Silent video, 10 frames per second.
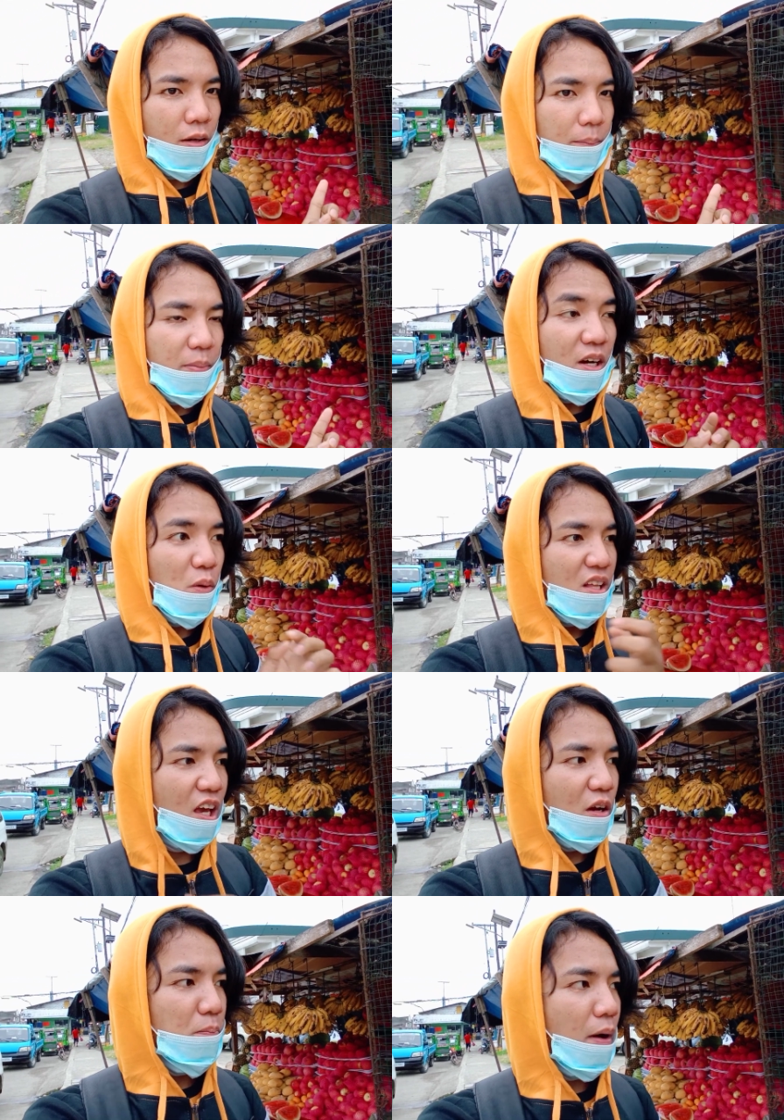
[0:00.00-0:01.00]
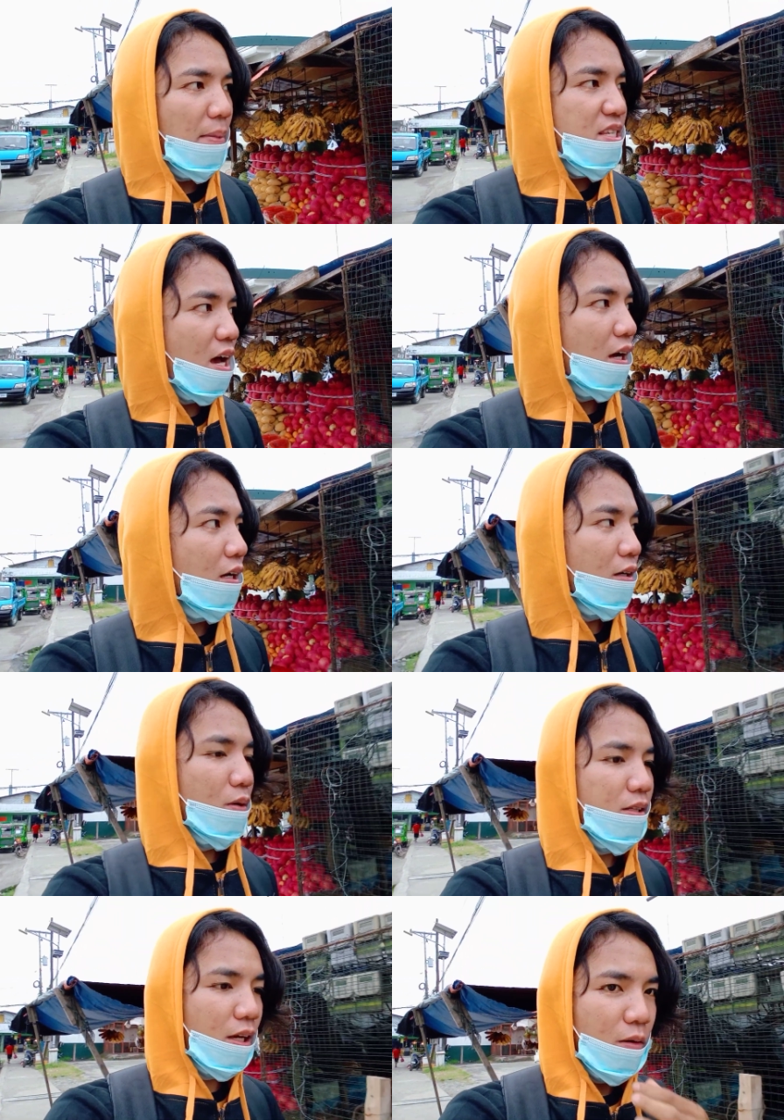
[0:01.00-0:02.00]
Pero wala tayong pamasahe.
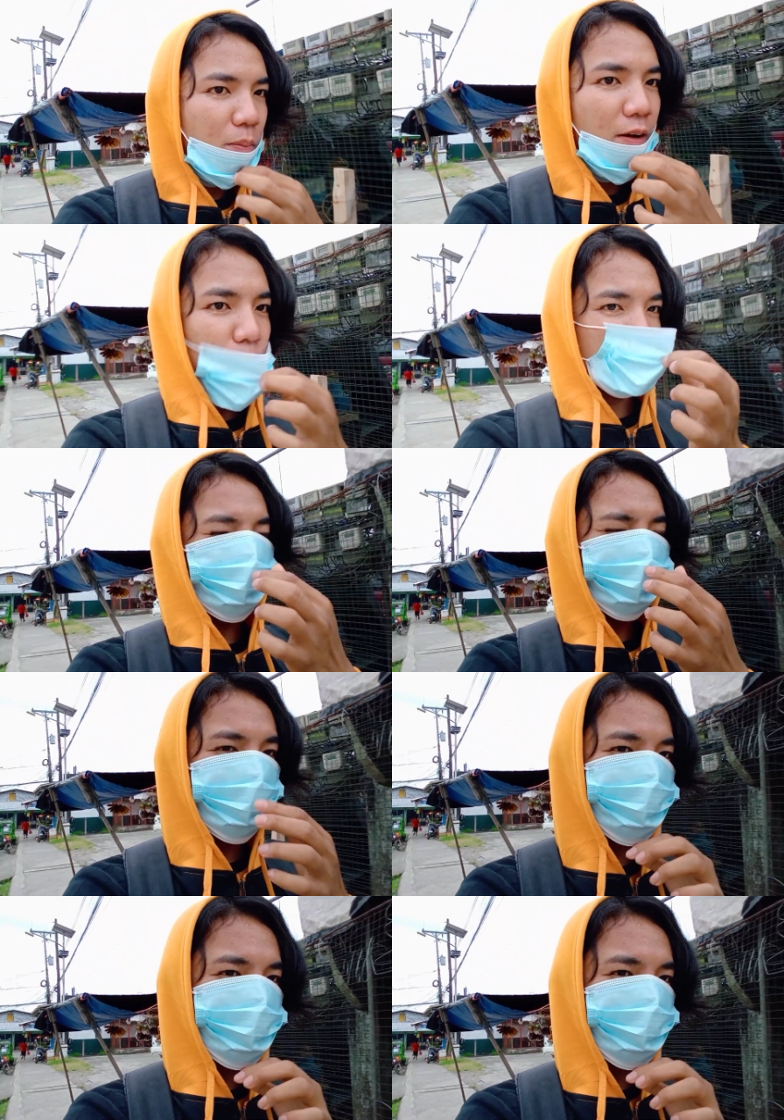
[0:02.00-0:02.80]
Wala tayong ano, pera.